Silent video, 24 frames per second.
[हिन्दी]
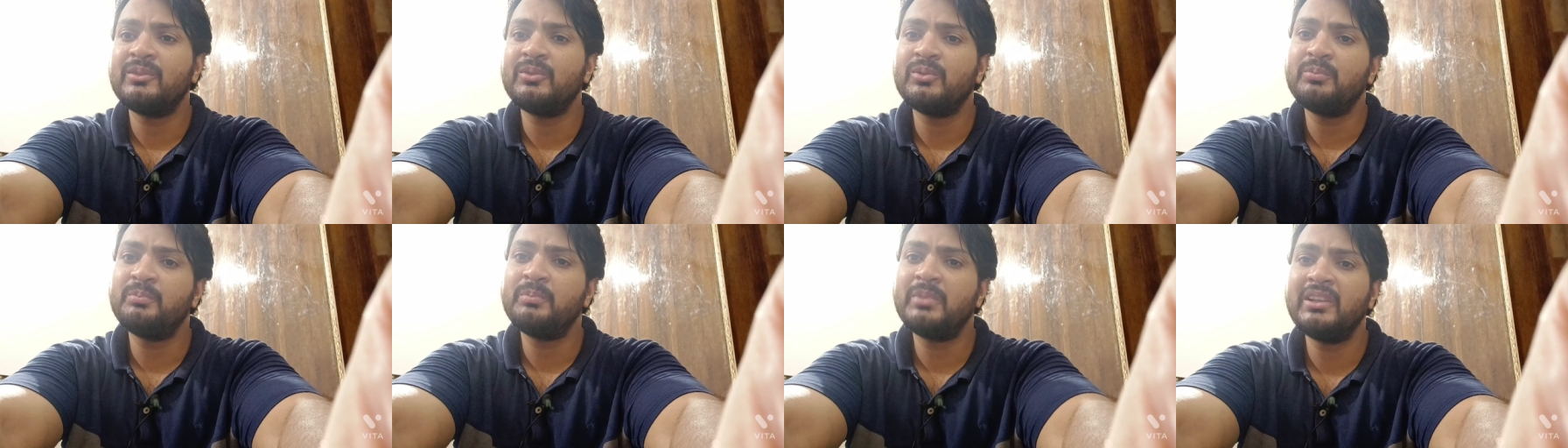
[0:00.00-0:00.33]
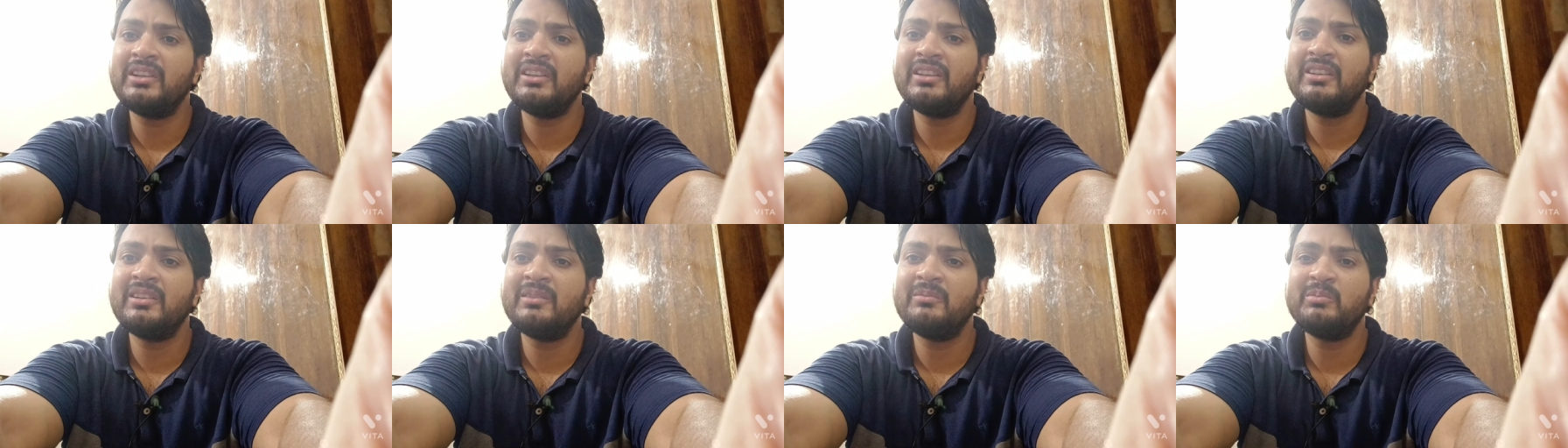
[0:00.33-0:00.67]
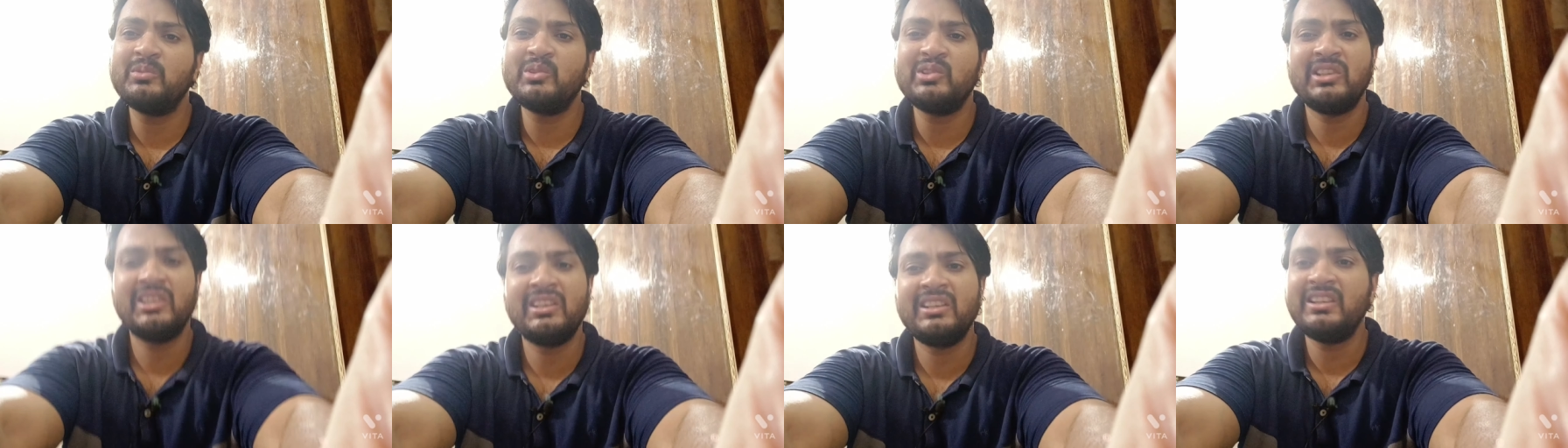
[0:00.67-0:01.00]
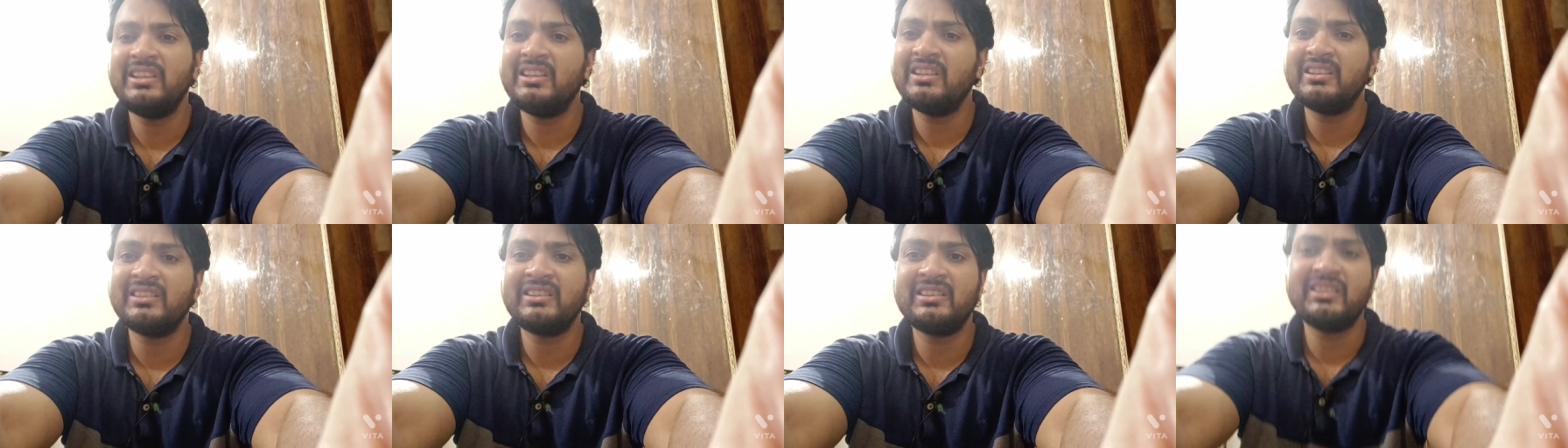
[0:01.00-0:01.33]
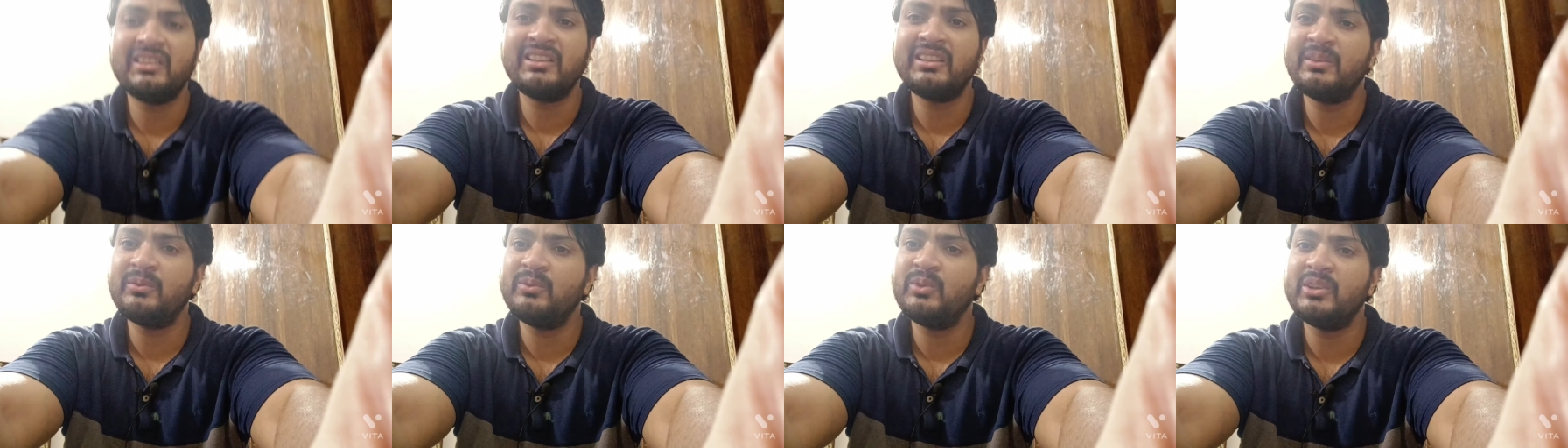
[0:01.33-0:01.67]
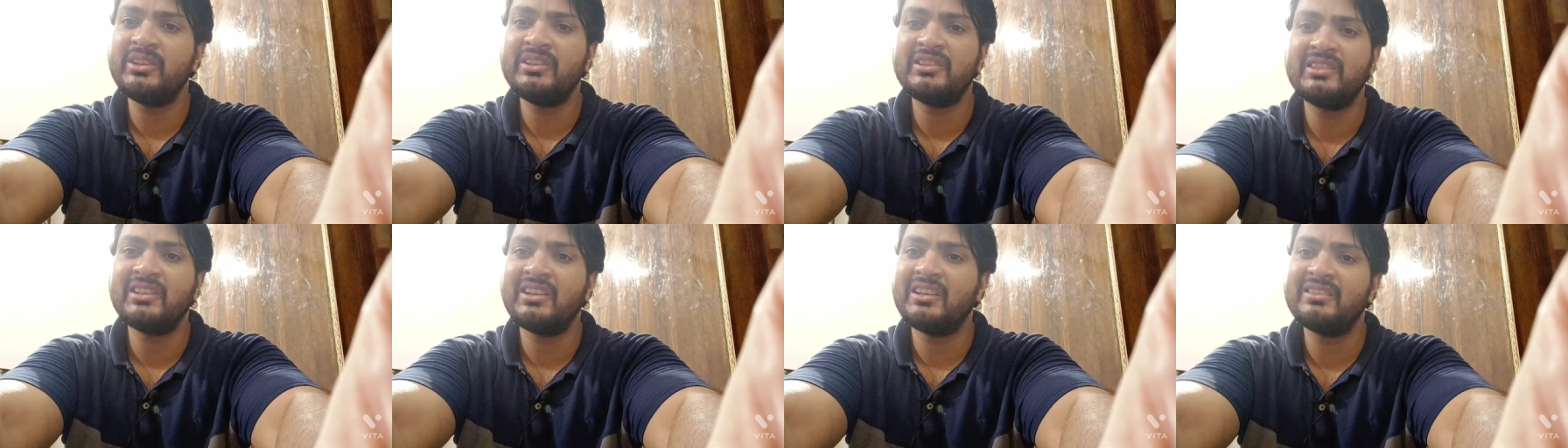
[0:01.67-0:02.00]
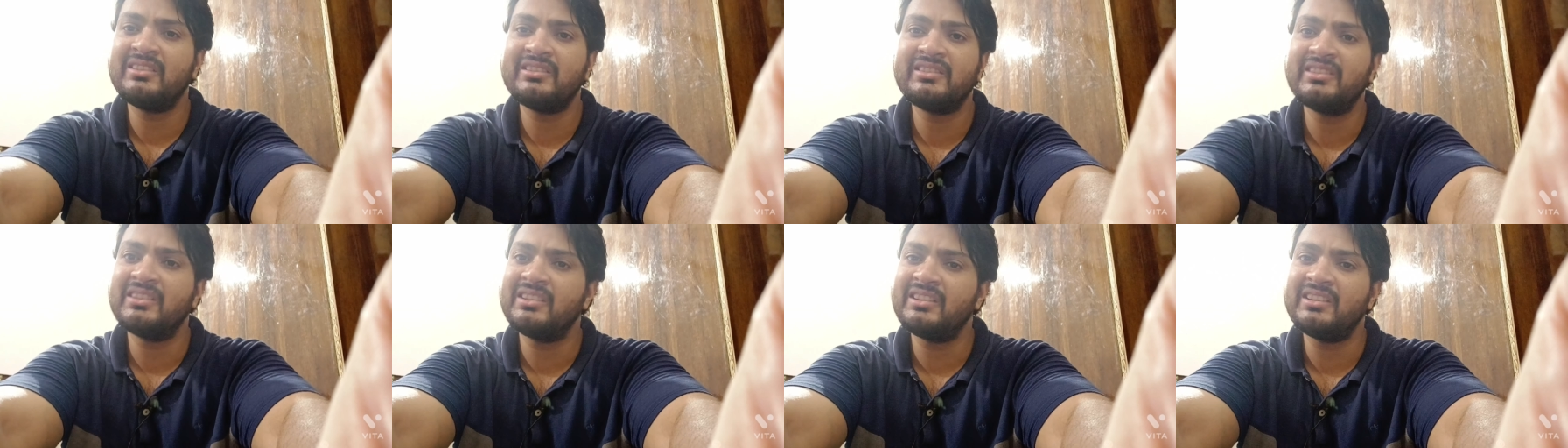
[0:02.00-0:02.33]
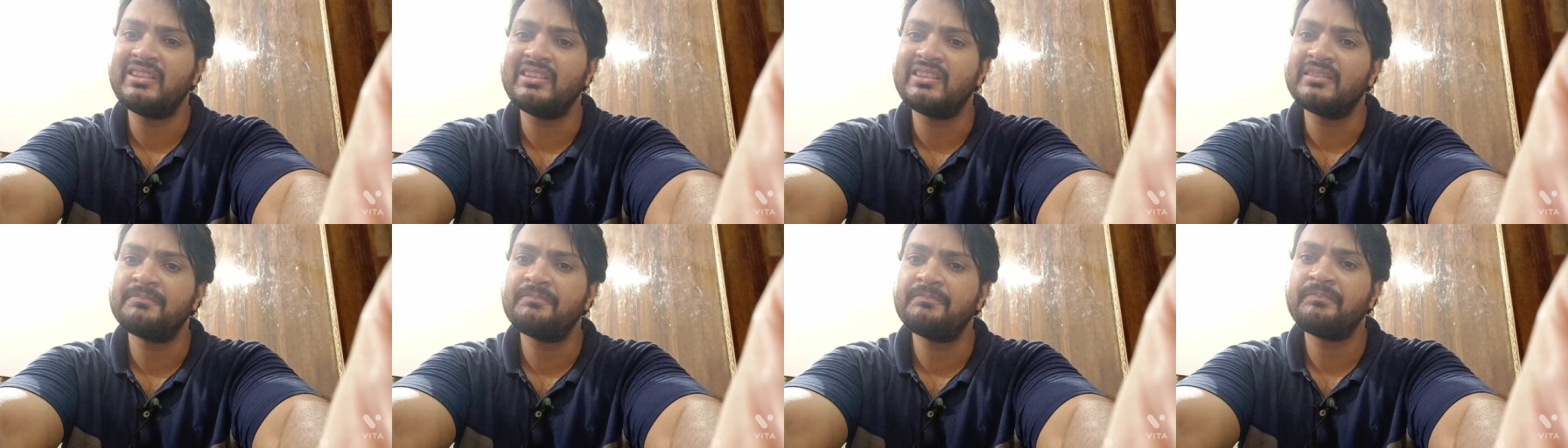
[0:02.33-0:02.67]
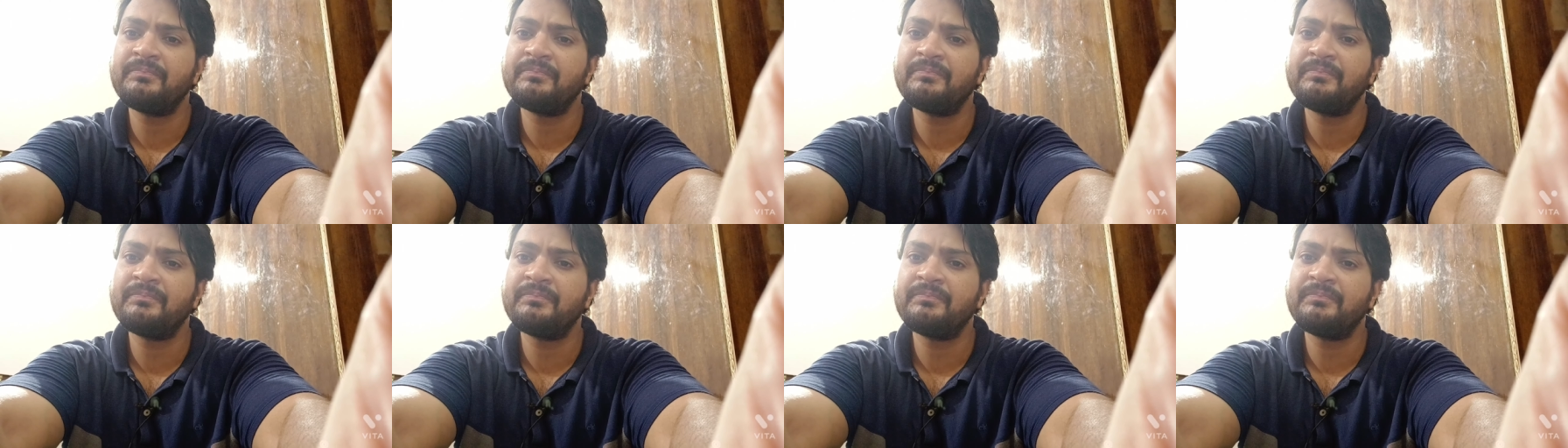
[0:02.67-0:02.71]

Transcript: तो फिर मुझे नहीं लगता कि वो इंसान सही है